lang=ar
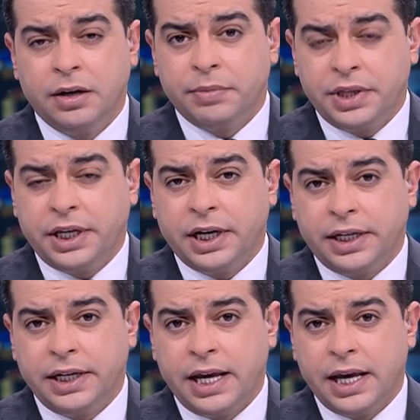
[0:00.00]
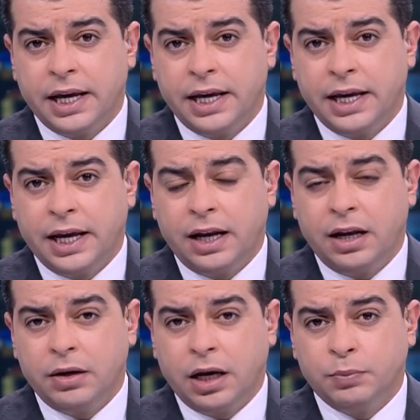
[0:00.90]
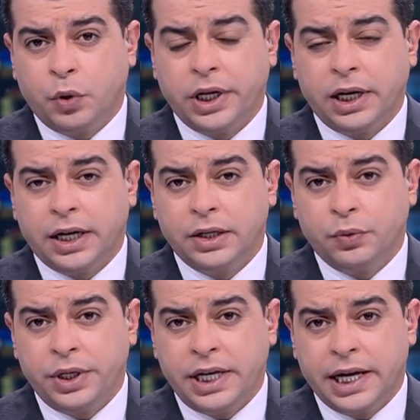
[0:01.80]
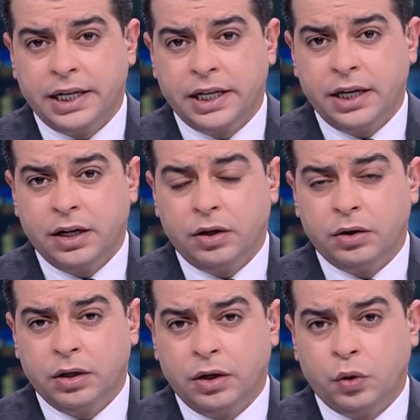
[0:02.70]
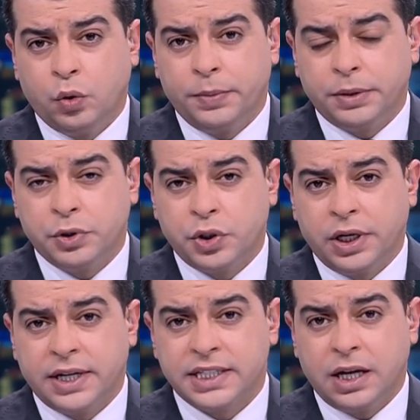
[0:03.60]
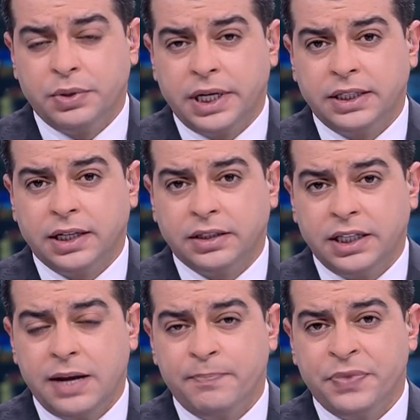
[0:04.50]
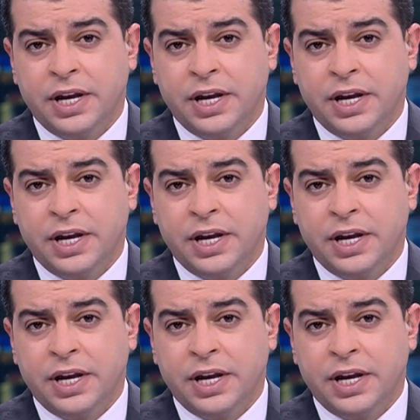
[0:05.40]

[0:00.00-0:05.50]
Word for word: بذكرك للمهله القانونيه لحكومه بشر الخصاونه لتقديم